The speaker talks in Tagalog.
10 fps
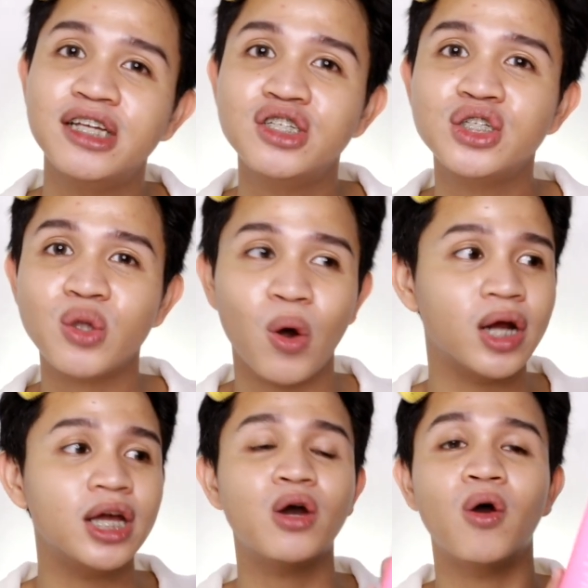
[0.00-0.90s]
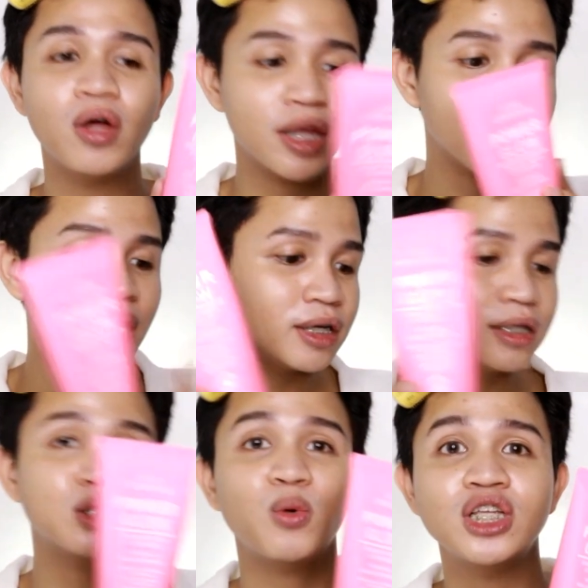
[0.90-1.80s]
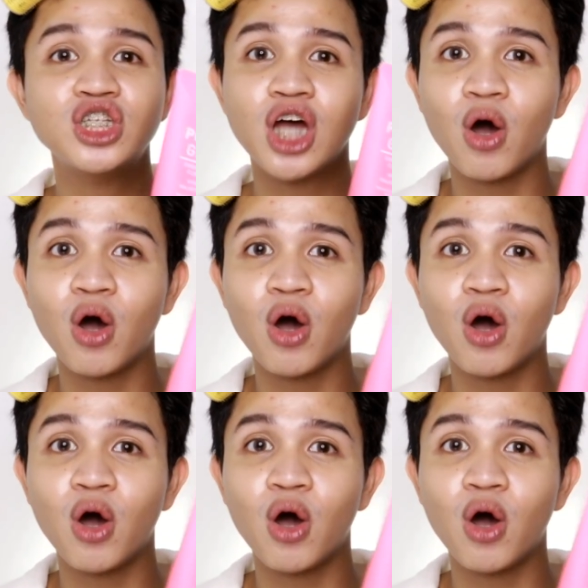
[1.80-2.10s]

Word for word: IG story ko na nag-switch